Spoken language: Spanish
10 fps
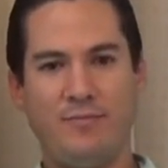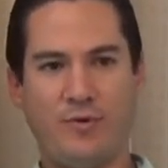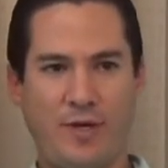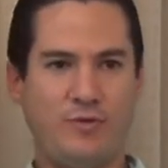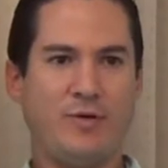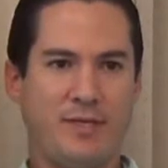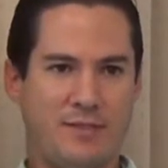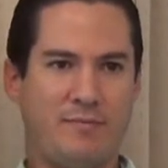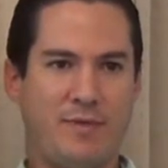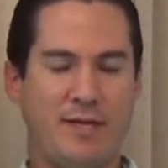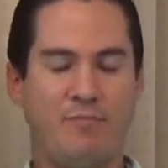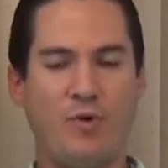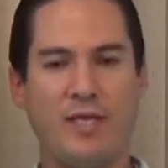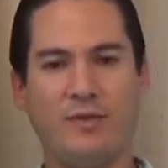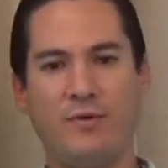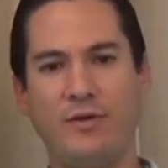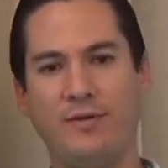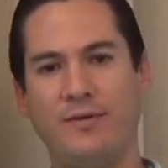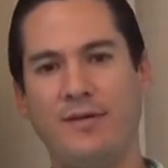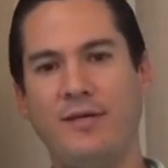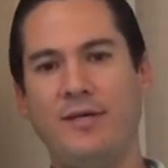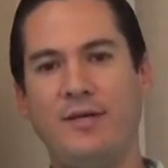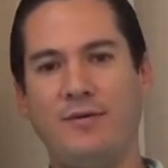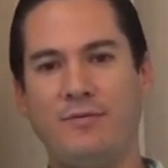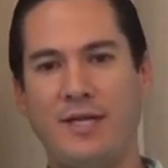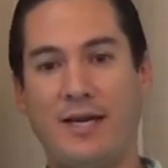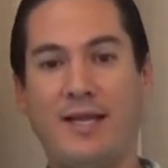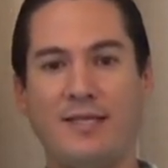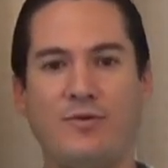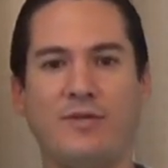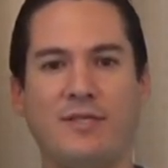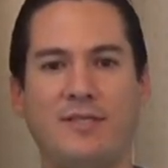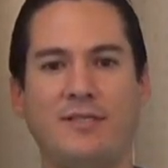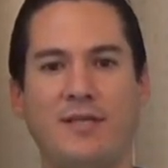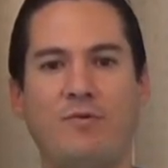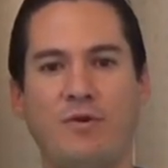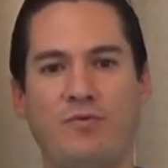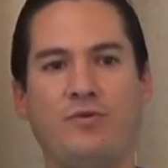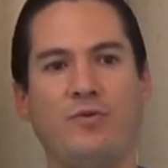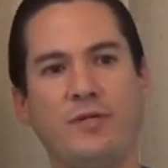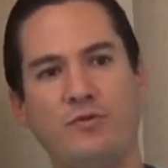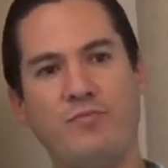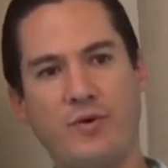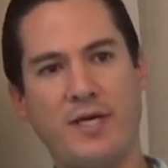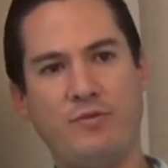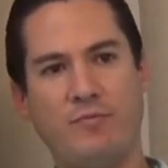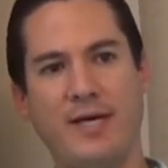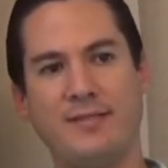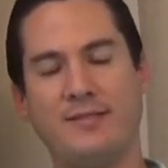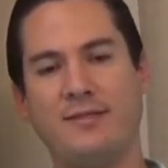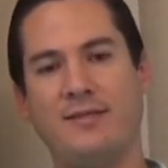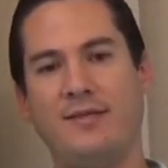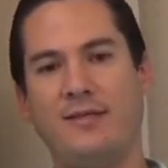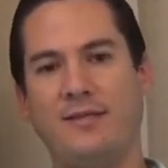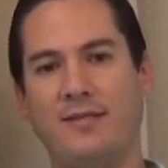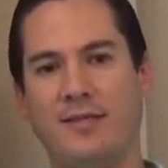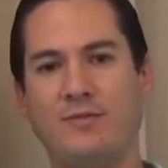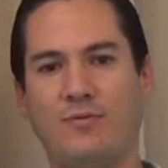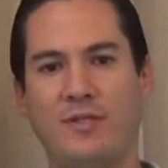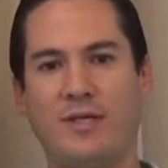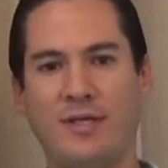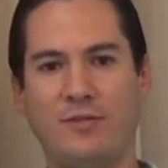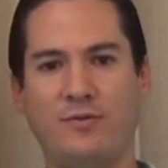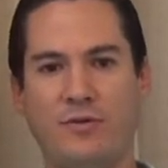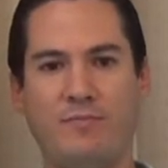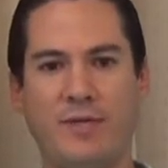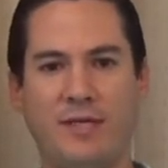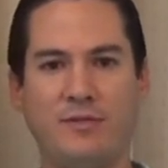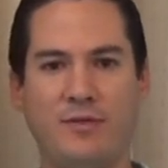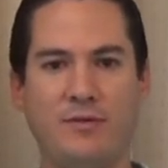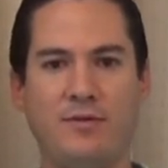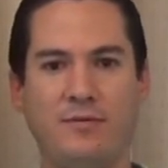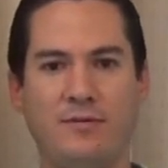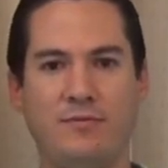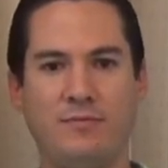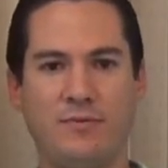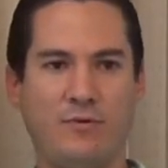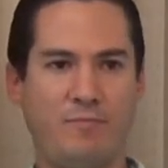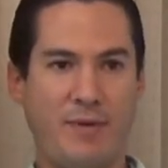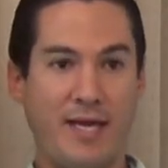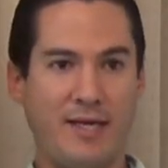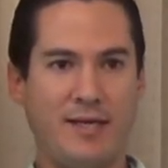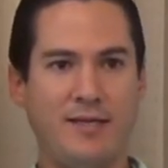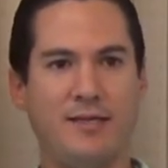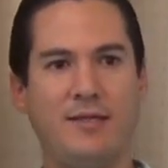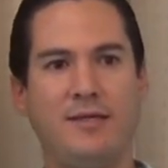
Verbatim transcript: por hecho que es también ambulatorio, la realidad de las cosas es que cuando estudias un poquito más, te das cuenta que es una operación pues, compleja,